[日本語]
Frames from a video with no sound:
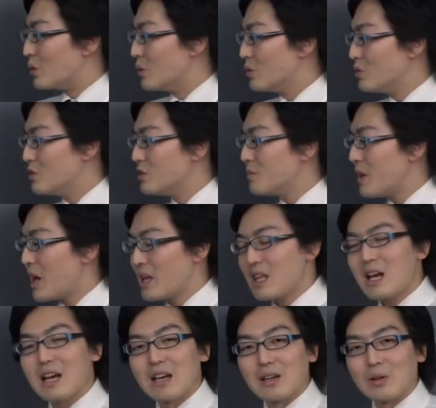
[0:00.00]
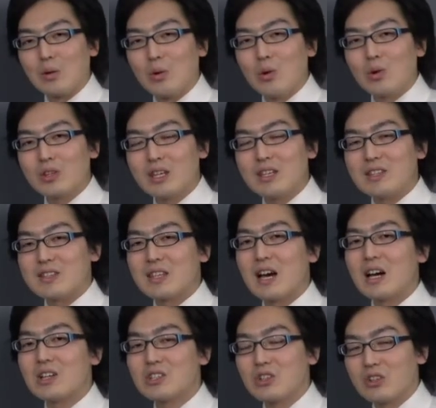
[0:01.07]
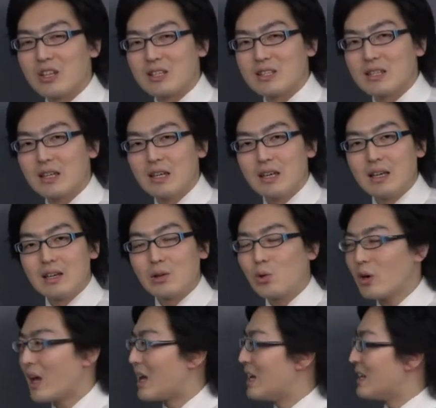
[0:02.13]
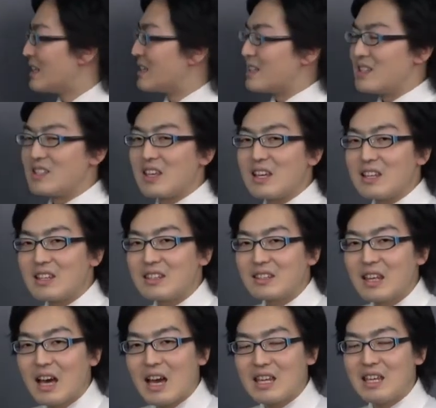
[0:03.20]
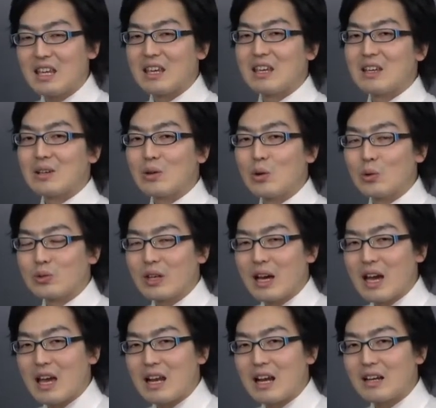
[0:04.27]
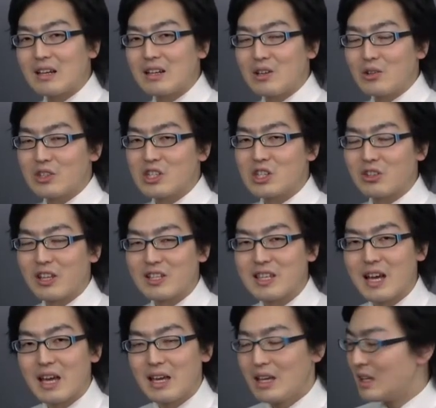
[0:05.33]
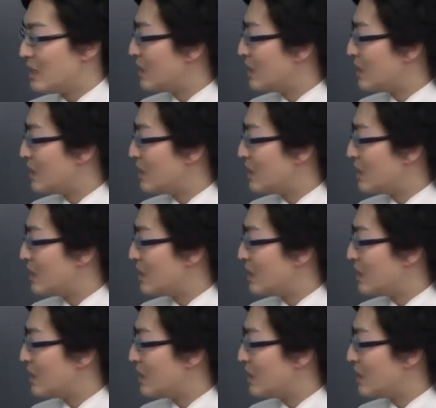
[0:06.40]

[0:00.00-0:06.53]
有名な合金三種類ですこれ絶対に答えられるようにしてください